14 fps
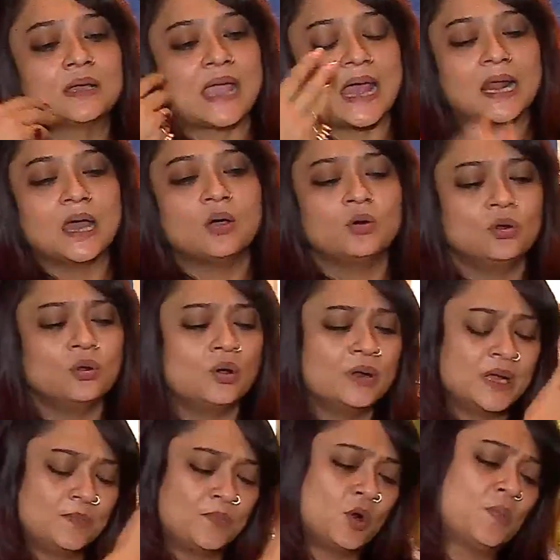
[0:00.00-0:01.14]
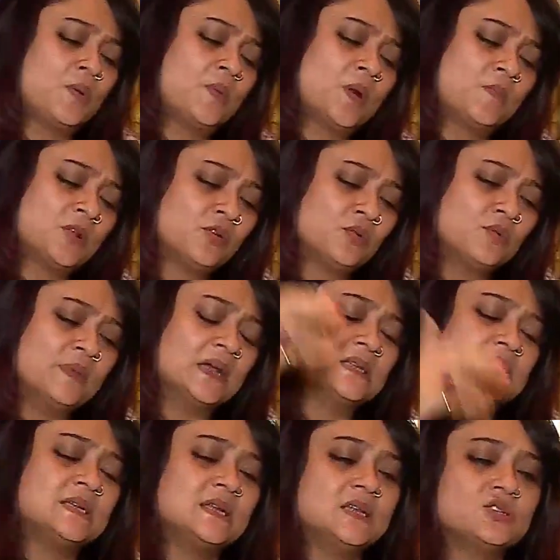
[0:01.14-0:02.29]
খেলা হলো অনেক পরপর পরপর তখন মেগা
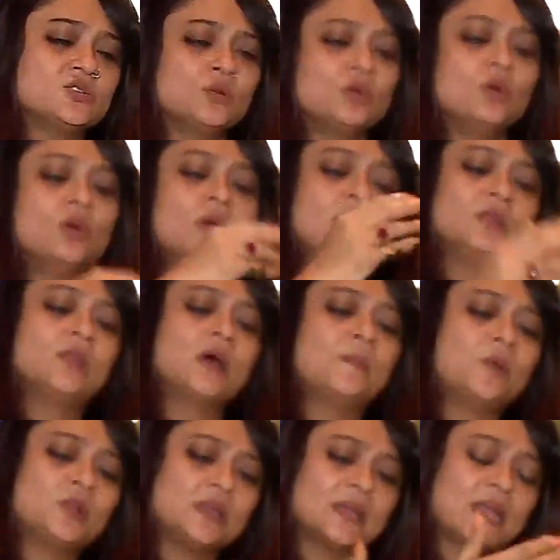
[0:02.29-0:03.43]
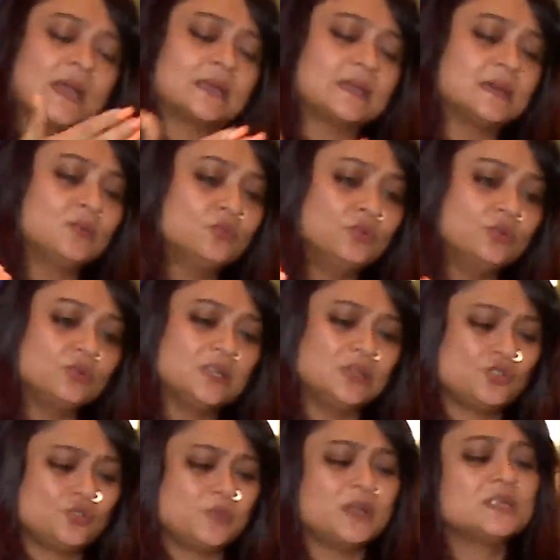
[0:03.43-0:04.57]
সিরিয়ালস হলো তারপর থেকে একটা
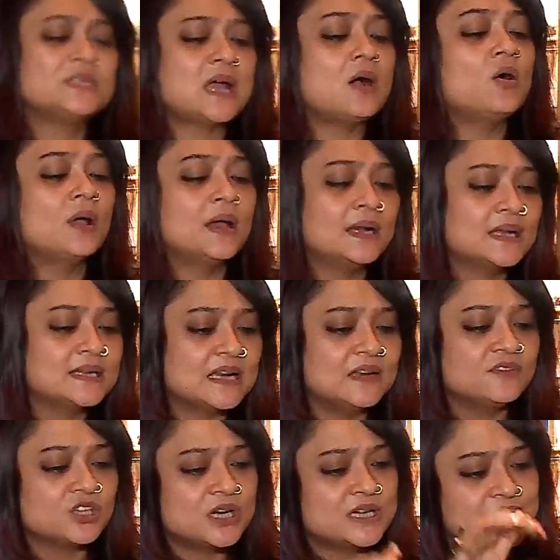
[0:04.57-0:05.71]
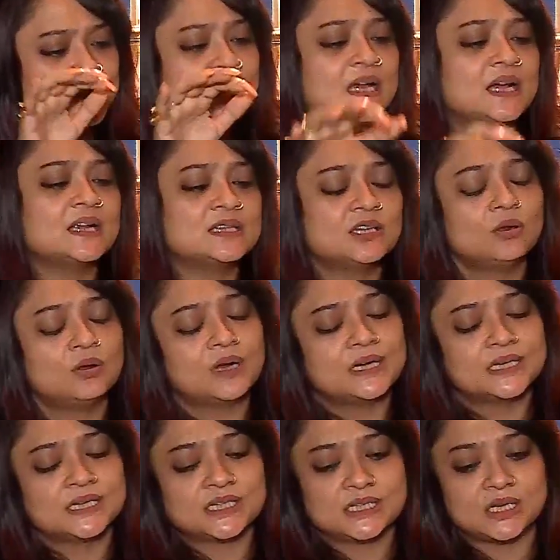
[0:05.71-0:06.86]
উন্নতির মানে যা হয় আর কি টেলিভিশনে টিকে থাকার যে
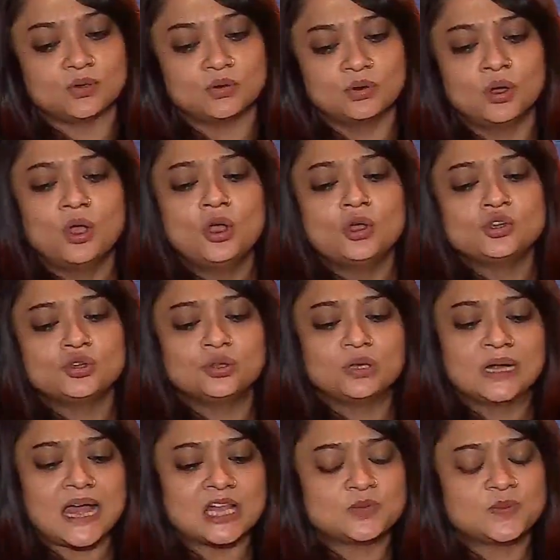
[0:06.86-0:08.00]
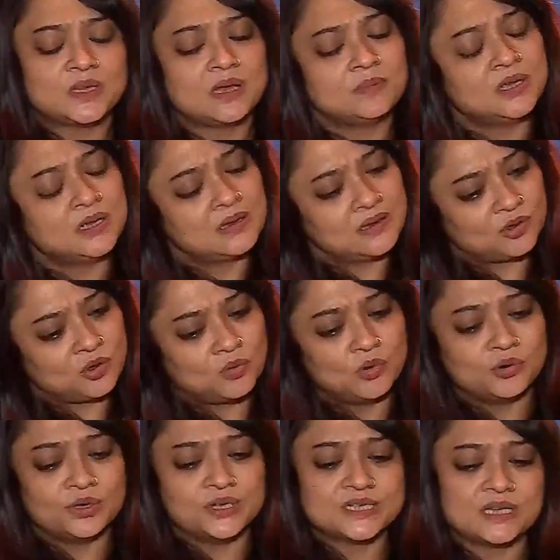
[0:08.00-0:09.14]
লড়াইটা সেটা হলো সুতরাং কাজ পেতে আমি
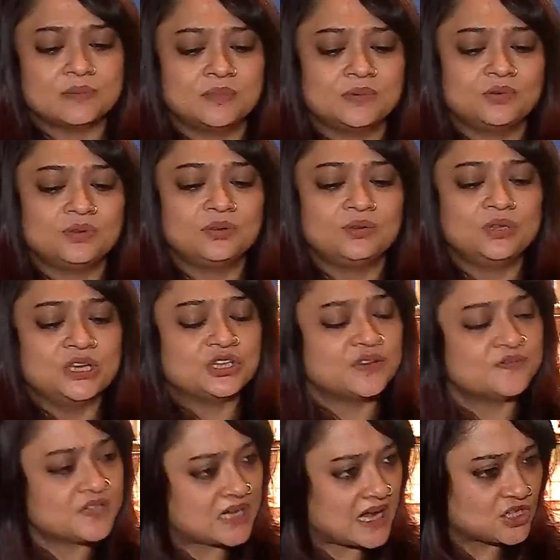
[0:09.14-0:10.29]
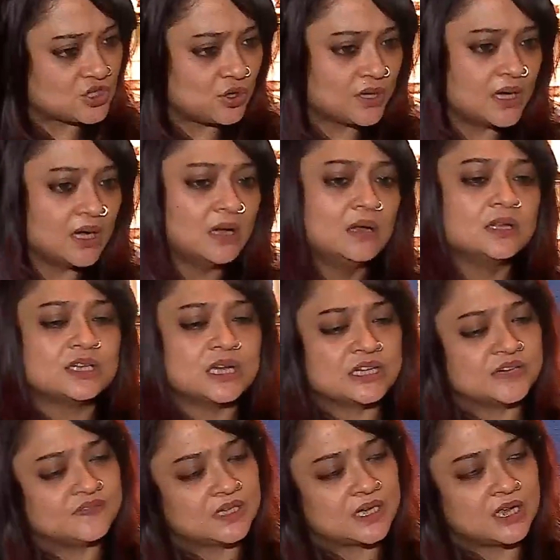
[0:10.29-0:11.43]
এরকমও হয়েছে আমি তিন শিফটে কাজ করা চার
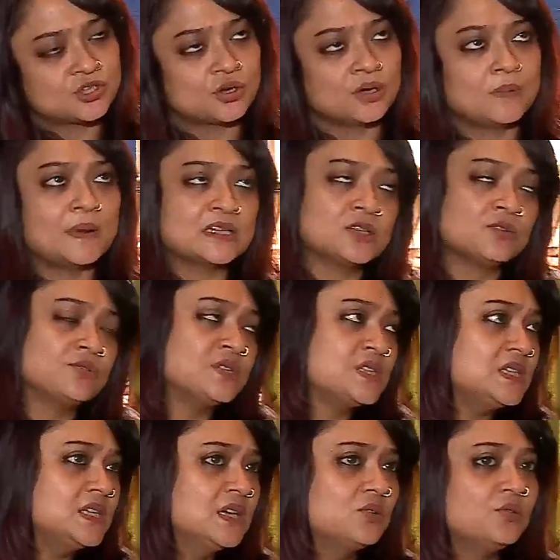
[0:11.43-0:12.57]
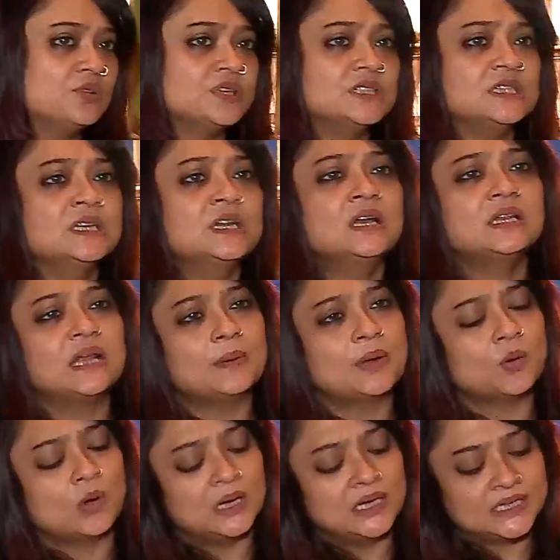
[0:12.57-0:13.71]
শিফটে কাজ করা পাঁচটা করে সিরিয়াল করেছি
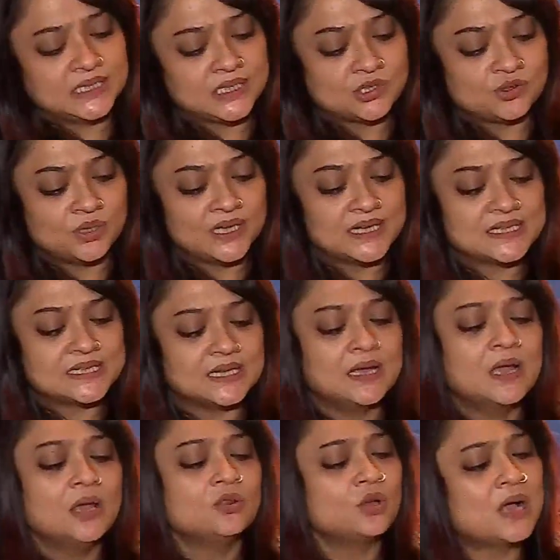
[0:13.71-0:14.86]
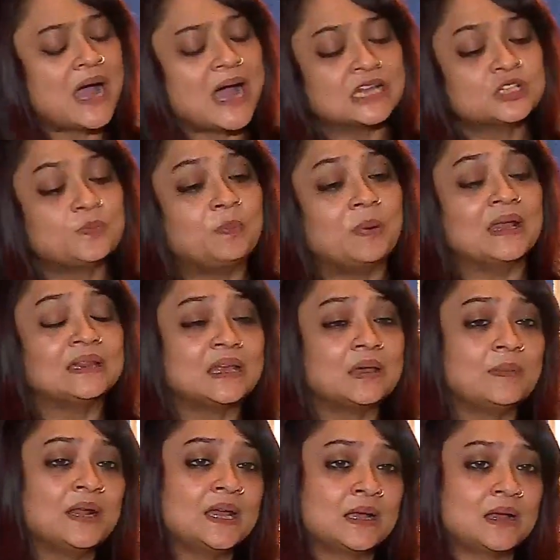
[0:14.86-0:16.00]
তারপরে কোয়ালিটিতে চলে গেছি তো কাজ পেতে
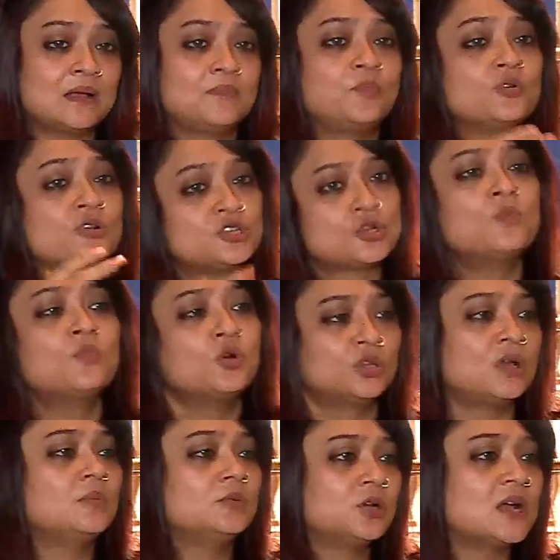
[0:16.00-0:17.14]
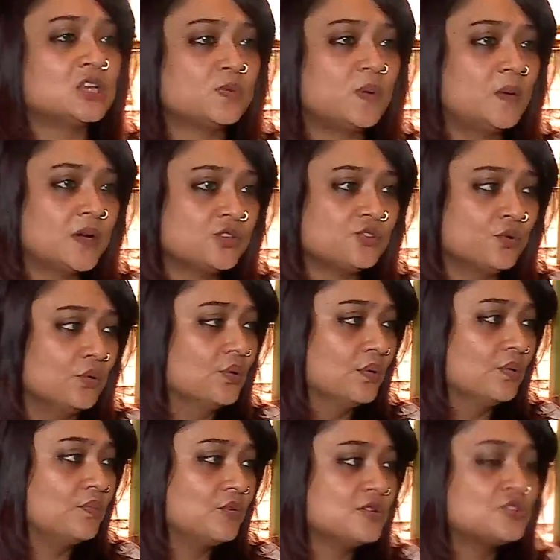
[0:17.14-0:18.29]
মানে পরিশ্রম করতে হবে তো কাজ পাওয়ার জন্য
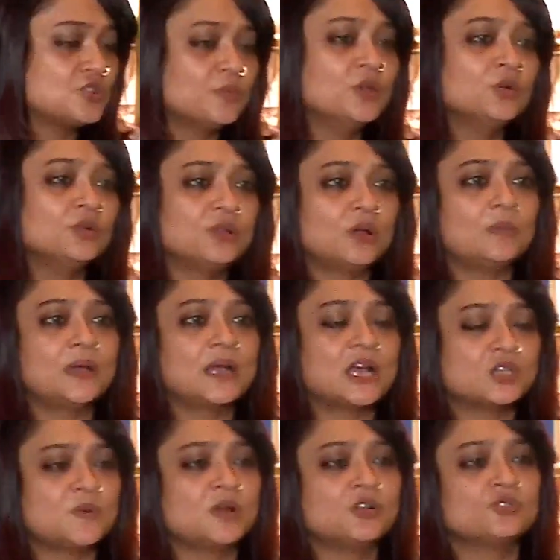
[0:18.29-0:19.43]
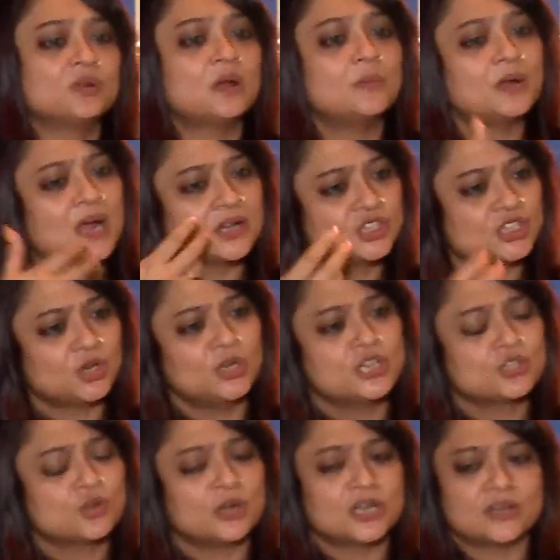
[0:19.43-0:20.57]
পরিশ্রমই হতে হবে কাজ পাওয়ার জন্য আমরা
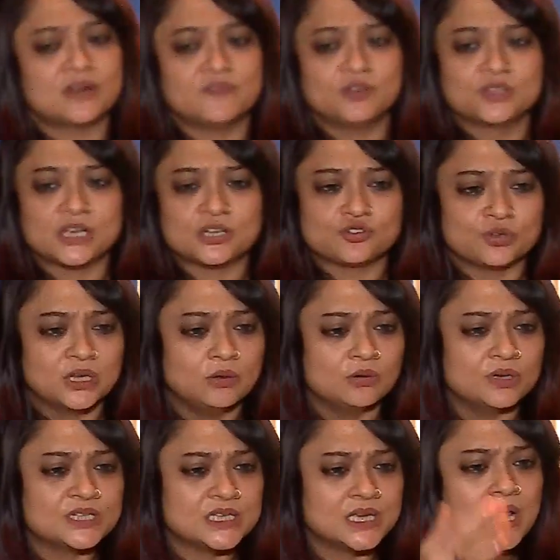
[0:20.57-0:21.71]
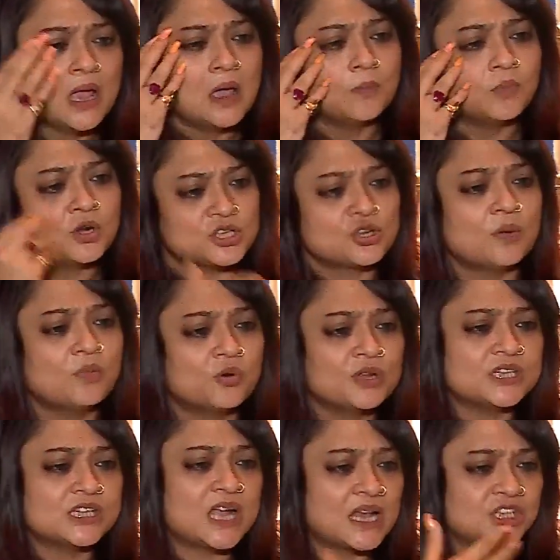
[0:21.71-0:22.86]
আটচল্লিশ ঘন্টা রবি অজায় শুটিং করেছি পরিশ্রম
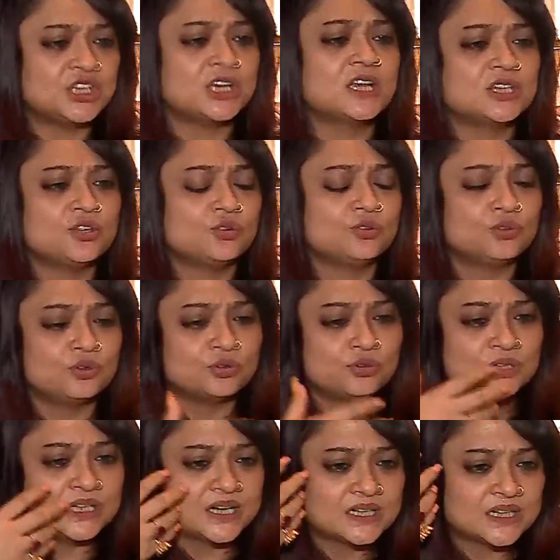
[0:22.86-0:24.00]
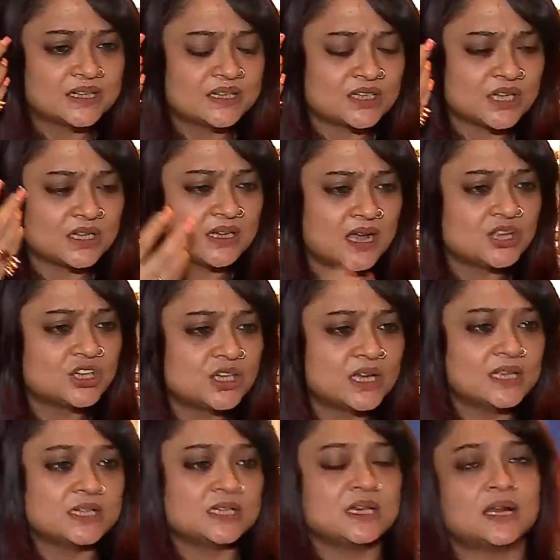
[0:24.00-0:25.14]
করেছি কাজ শিখেছি নতুন নতুন ডিরেক্টরদের সাথে কাজ
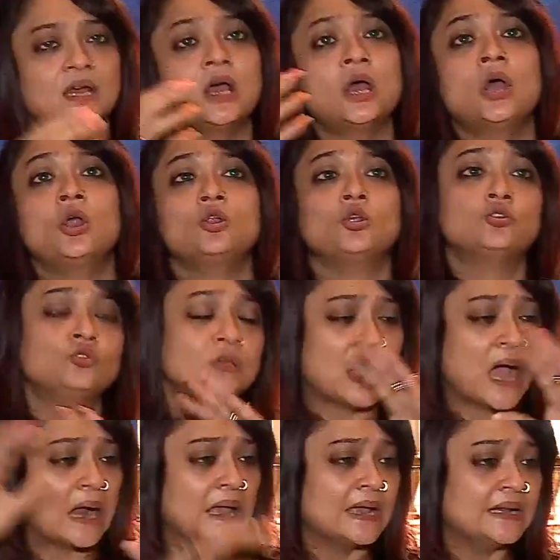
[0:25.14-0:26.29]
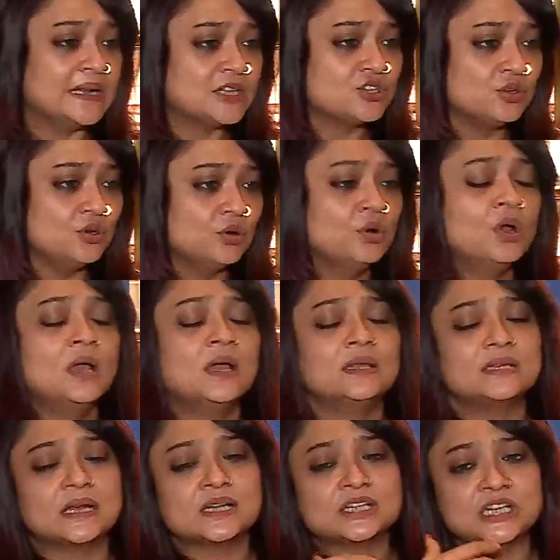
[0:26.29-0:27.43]
শিখেছি যারা নতুন ধারা এনেছিল
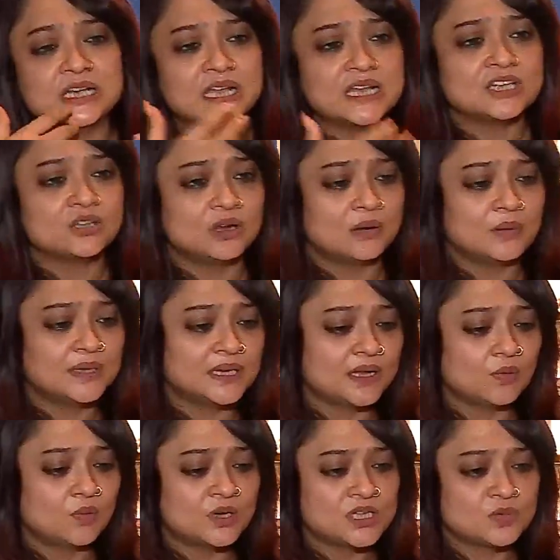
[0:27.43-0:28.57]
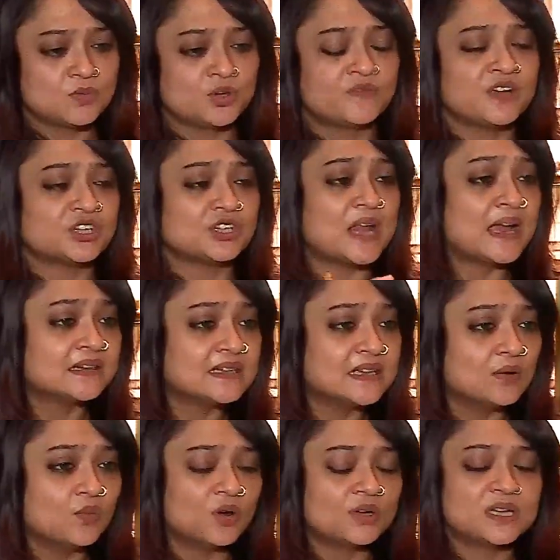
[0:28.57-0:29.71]
যারা শিখিয়েছিল আমাদেরকে হোয়াট ইজ মোটিভেশন
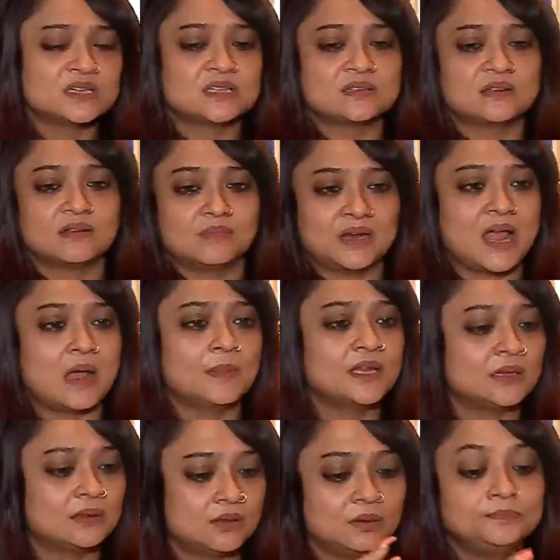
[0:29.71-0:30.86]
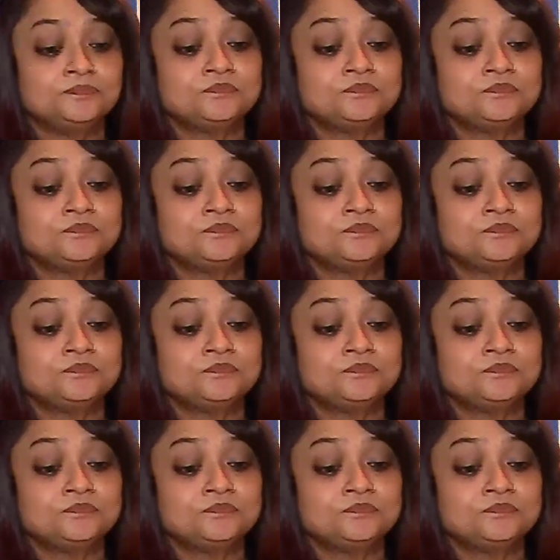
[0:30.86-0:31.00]
অ্যাক্টিং হোয়াট ইজ মানে আমাদের তো